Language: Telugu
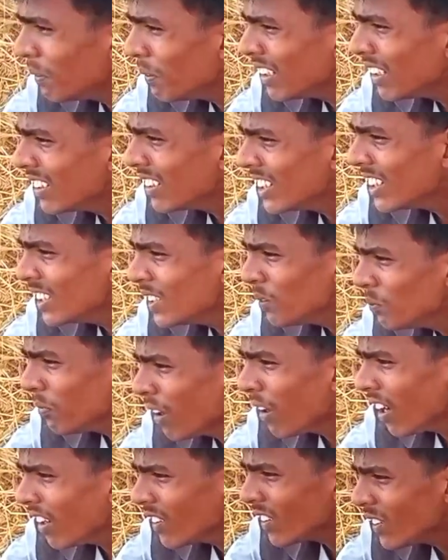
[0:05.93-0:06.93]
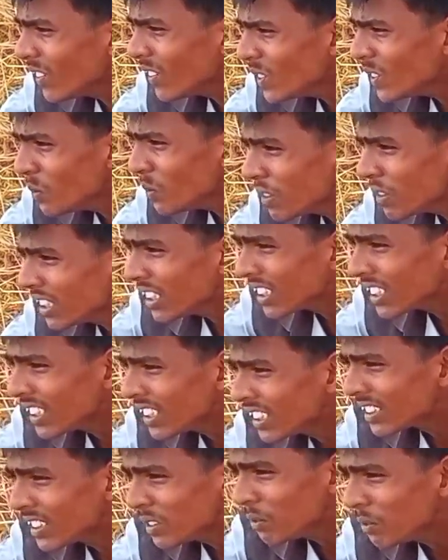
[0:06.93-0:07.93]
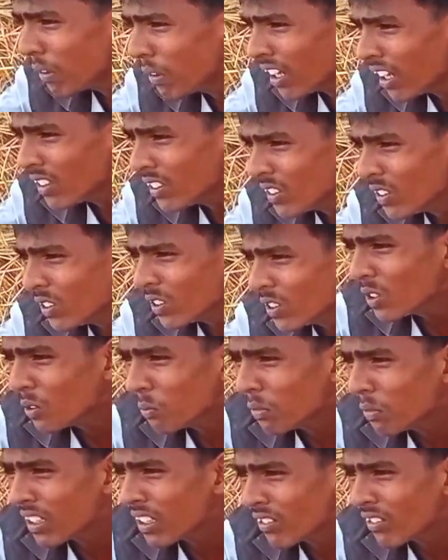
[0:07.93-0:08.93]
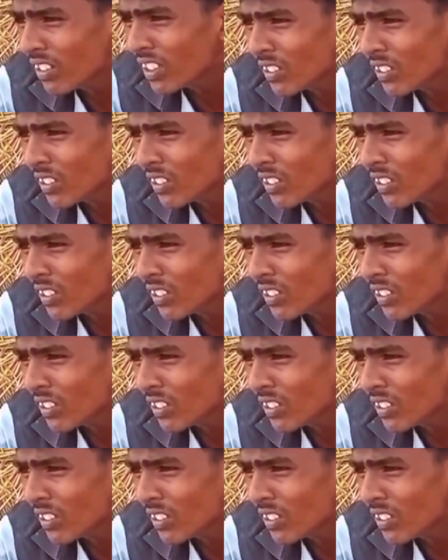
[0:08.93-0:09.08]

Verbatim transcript: మాటల్లో బాటేసి బాధల్లో బరువెందుకమ్మా